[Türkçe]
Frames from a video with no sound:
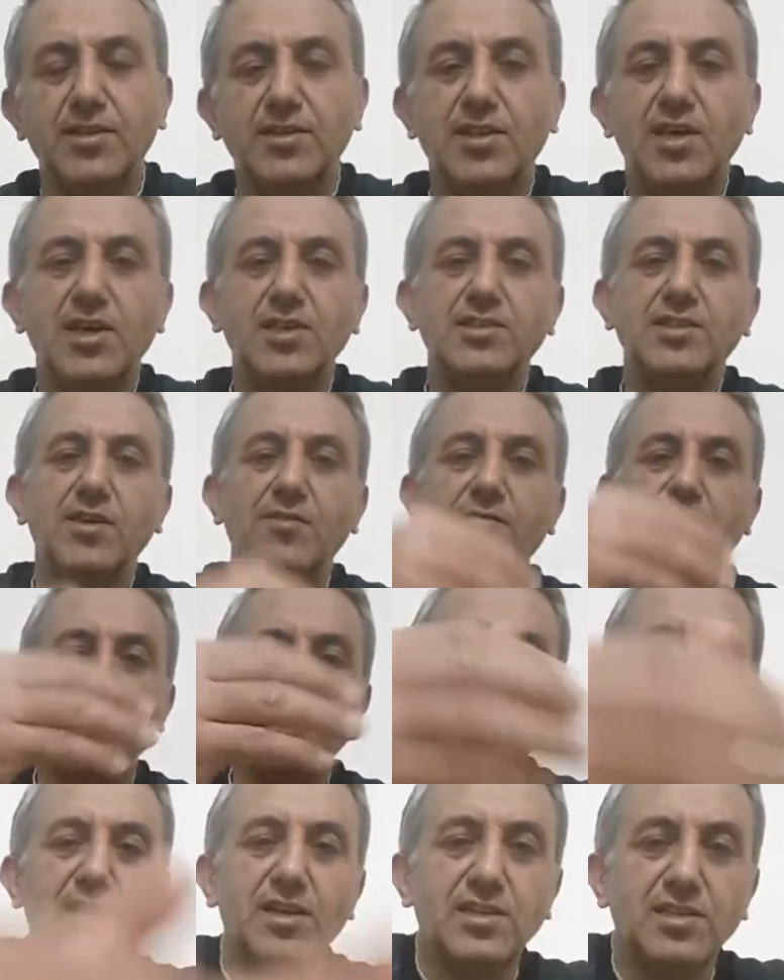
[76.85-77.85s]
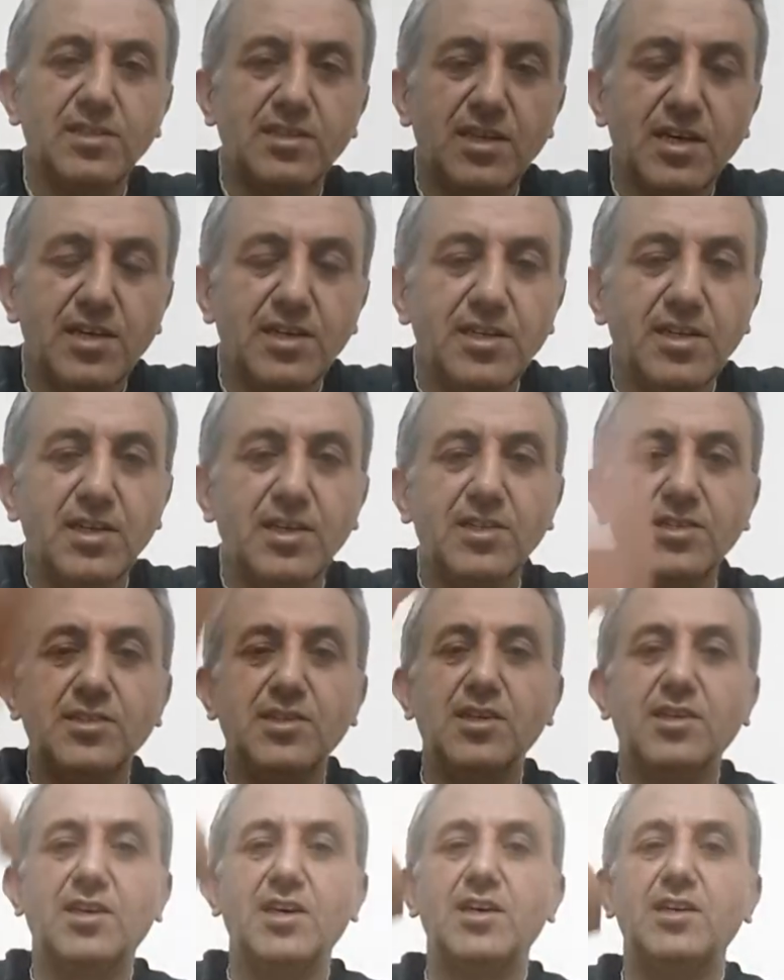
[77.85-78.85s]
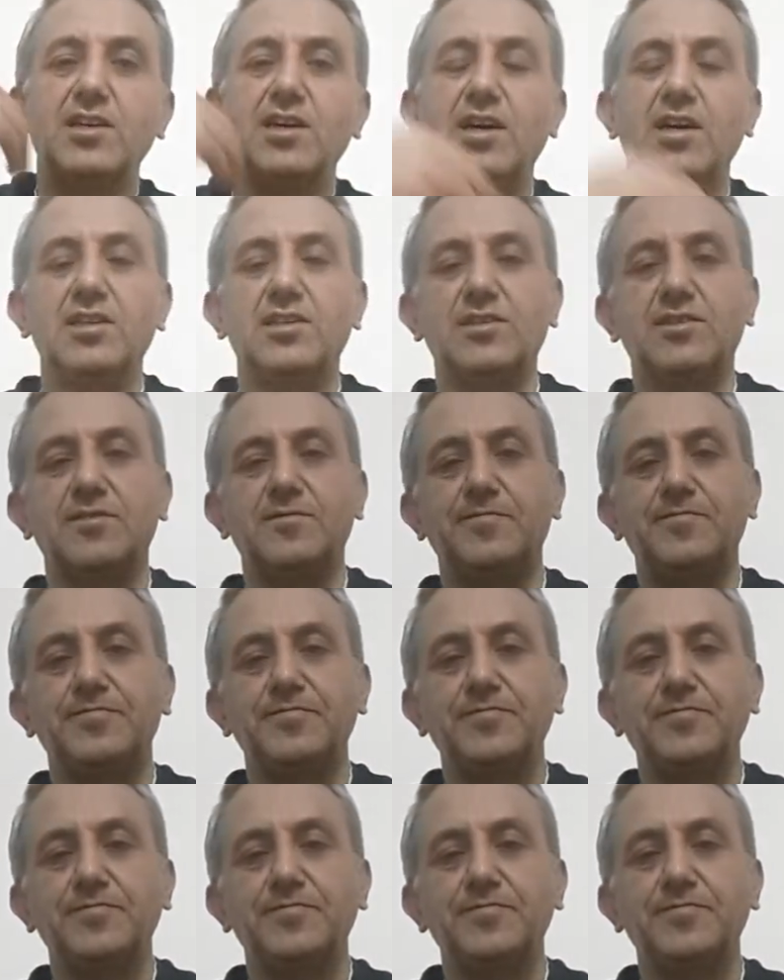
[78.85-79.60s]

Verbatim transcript: Teyze ver elini der, çeker alır.